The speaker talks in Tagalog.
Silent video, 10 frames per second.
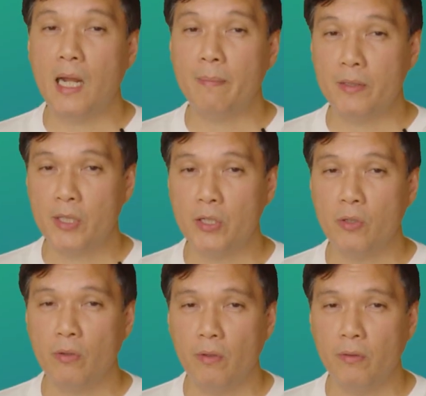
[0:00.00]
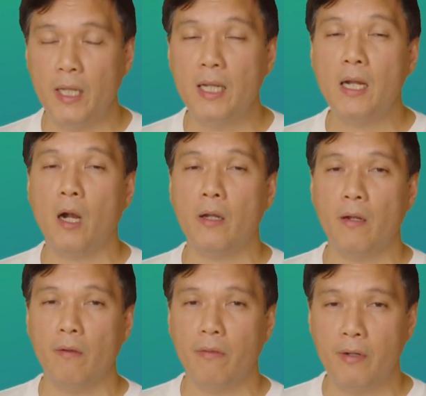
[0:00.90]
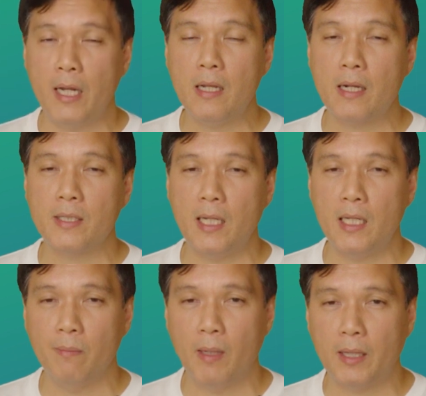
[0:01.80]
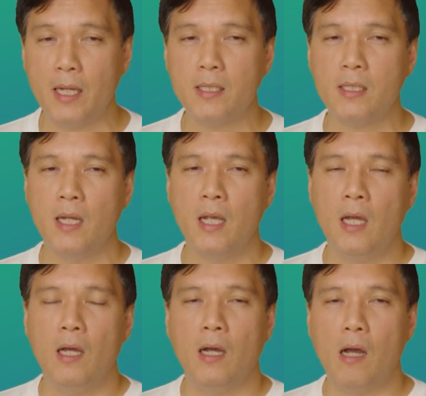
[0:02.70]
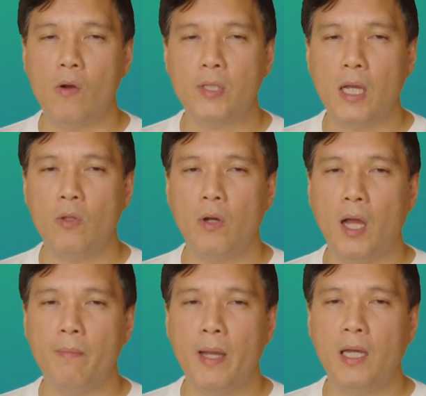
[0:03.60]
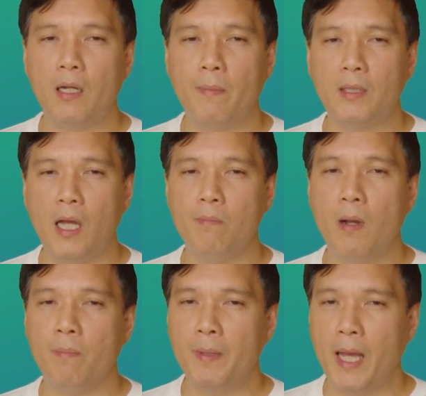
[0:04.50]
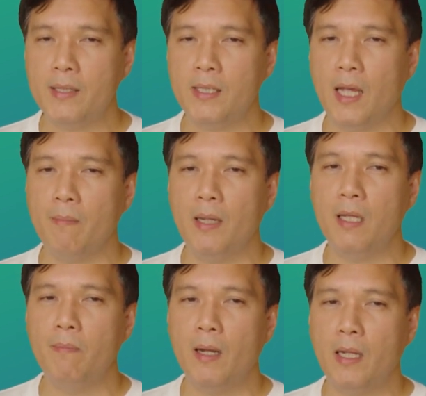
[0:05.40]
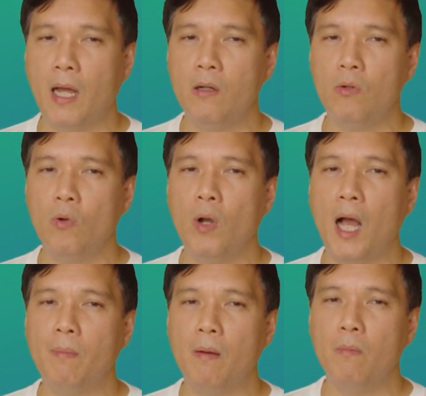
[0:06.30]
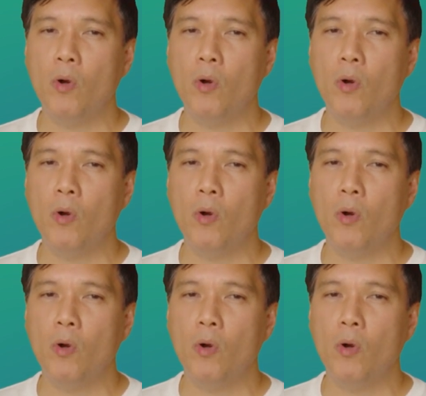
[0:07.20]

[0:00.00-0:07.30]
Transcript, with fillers: ilalim ng Section 13, Article 3 ng Saligang Batas, ang akusado ay may karapatang magpiyansa maliban lang kung habang